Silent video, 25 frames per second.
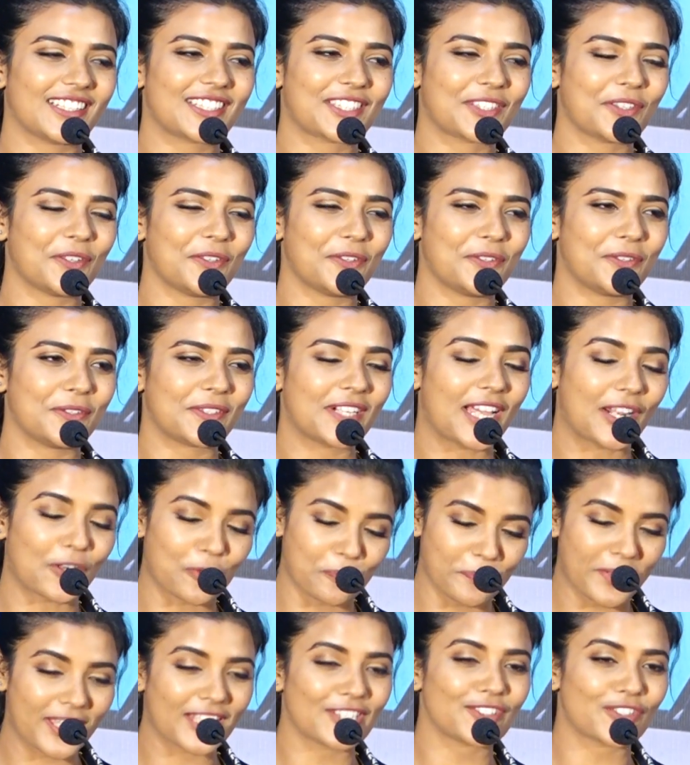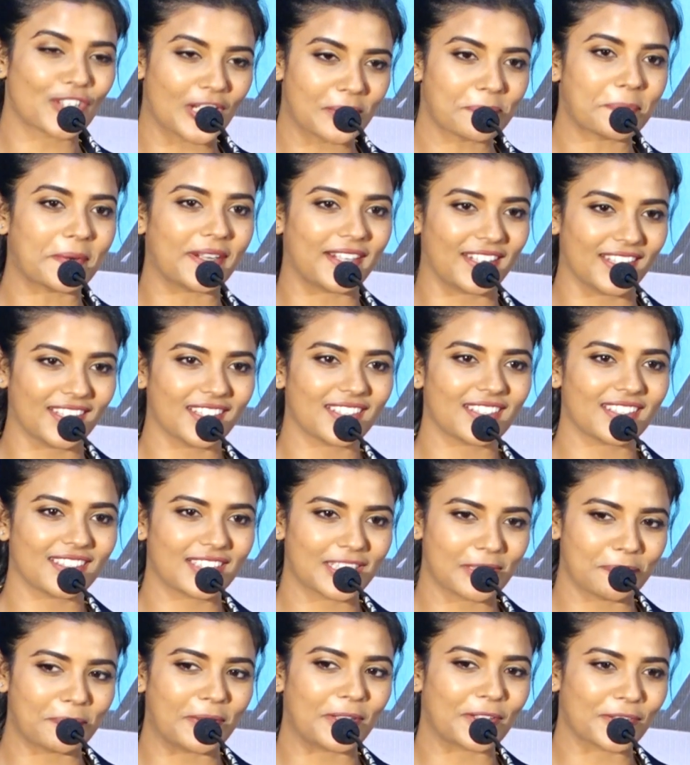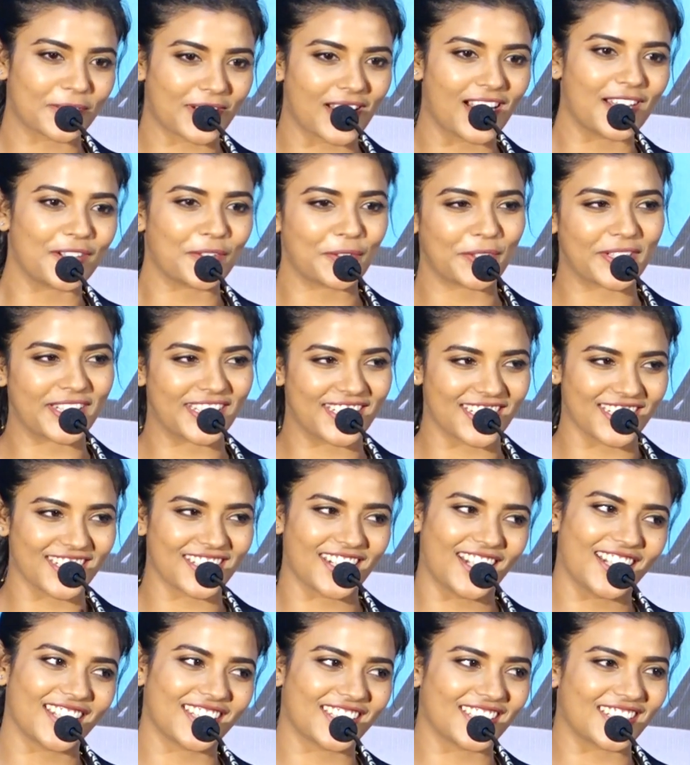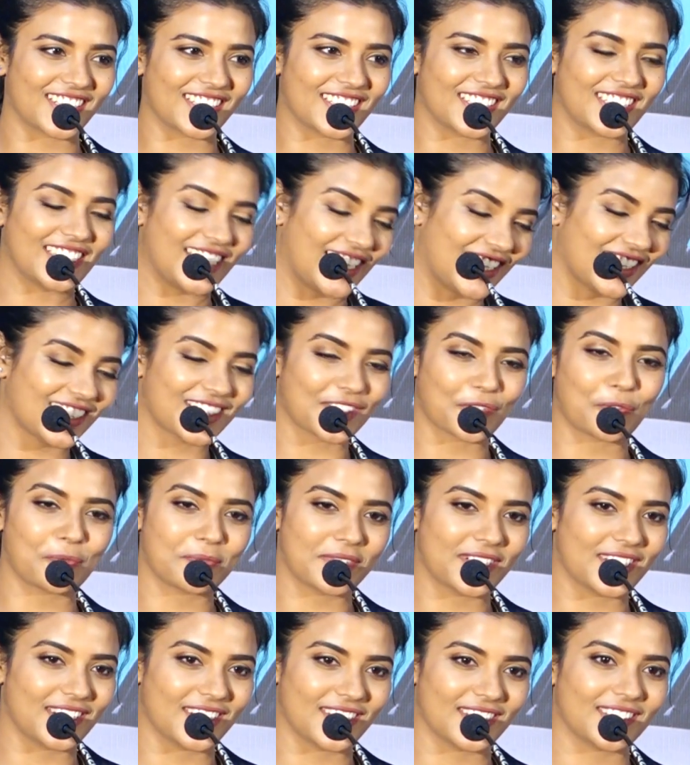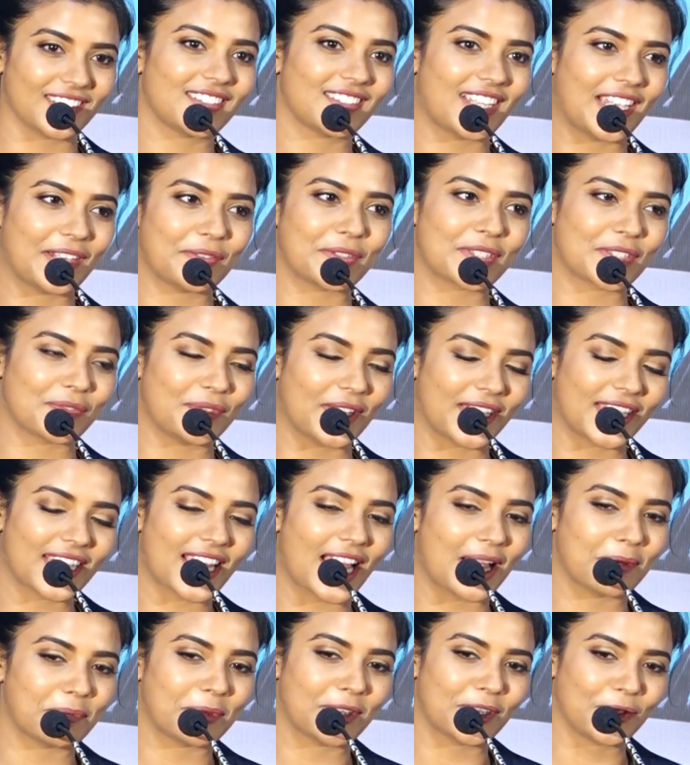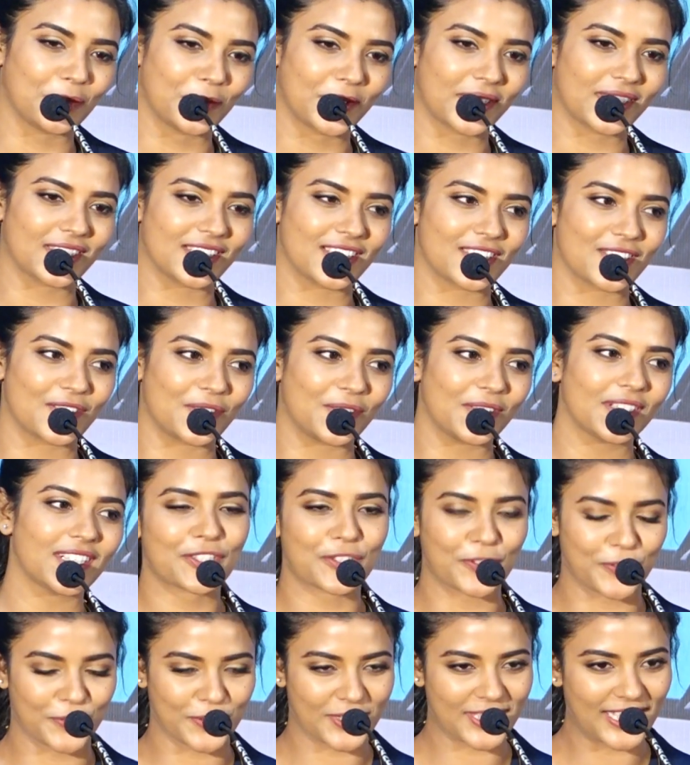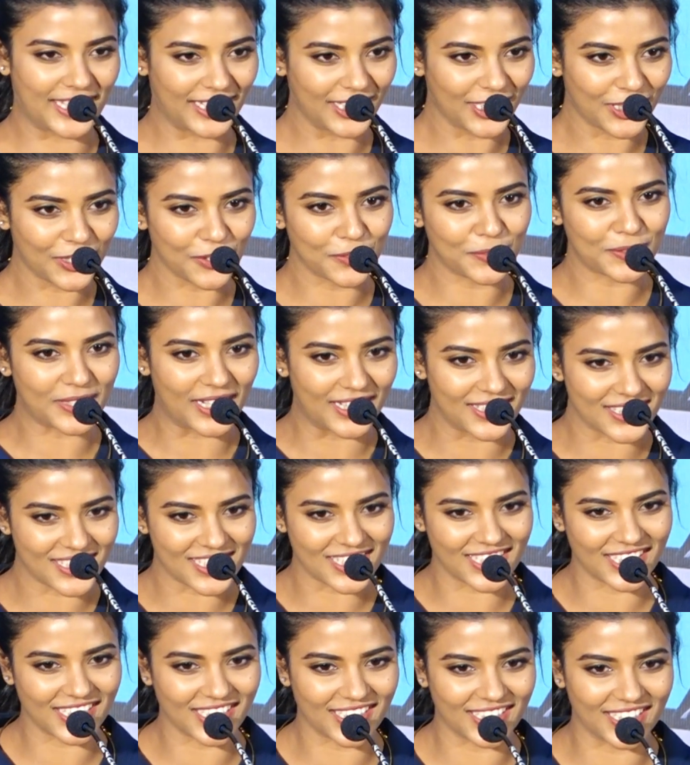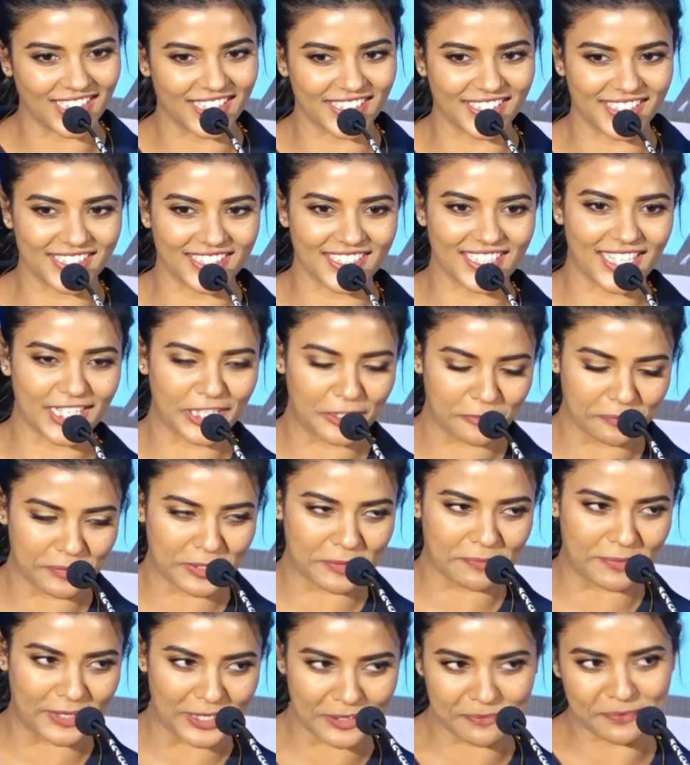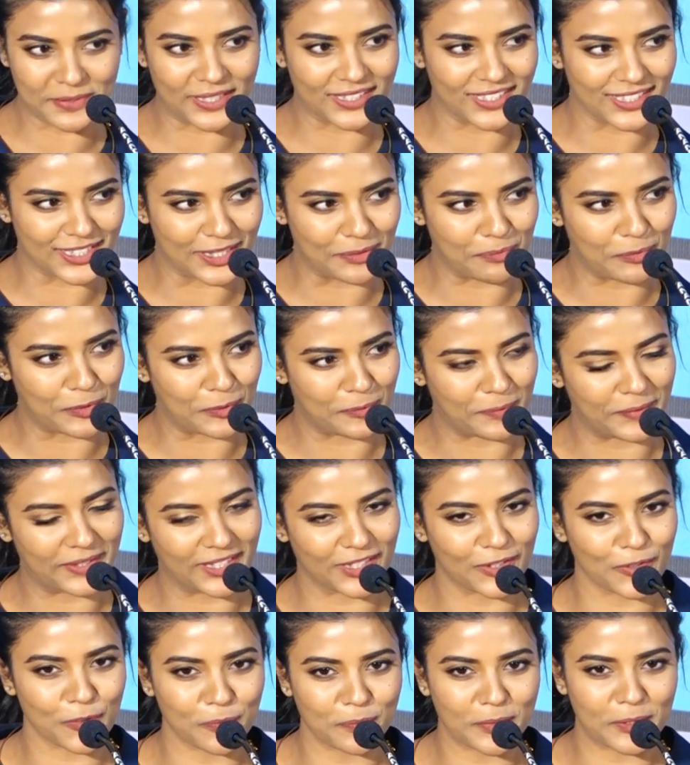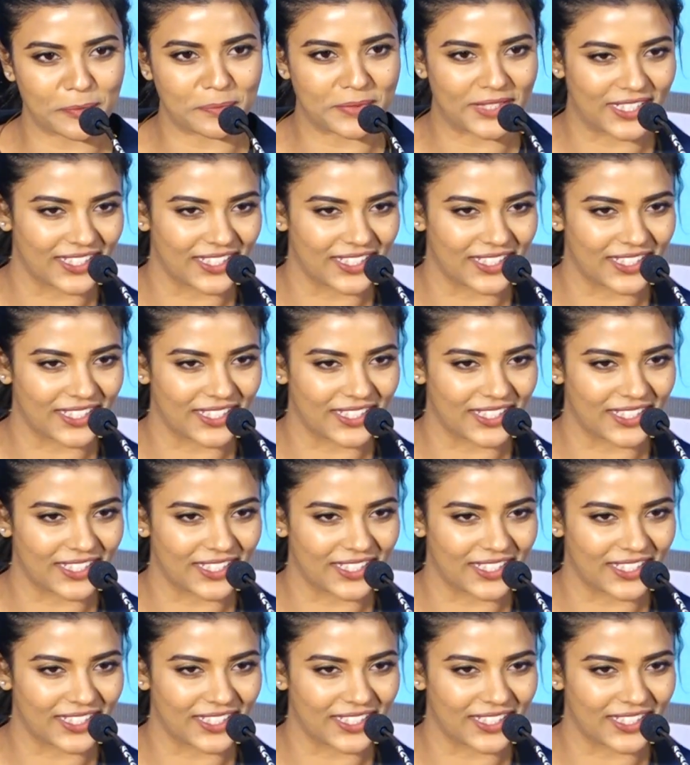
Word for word: ஸோ நான் ரொம்ப என்ஜாய் பண்ணேன் இந்த படம் கார் ஓட்டிகிட்டே நடிக்கிறது எனக்கு ரொம்ப ஐ வாஸ் வெரி ஹாப்பி டூயிங் திஸ் ரோல் ஸோ தேங்க்யூ நன்றி அண்ட் கண்டிப்பாக படம் பார்த்து சப்போர்ட் பண்ணுங்கள் ரொம்ப ரொம்ப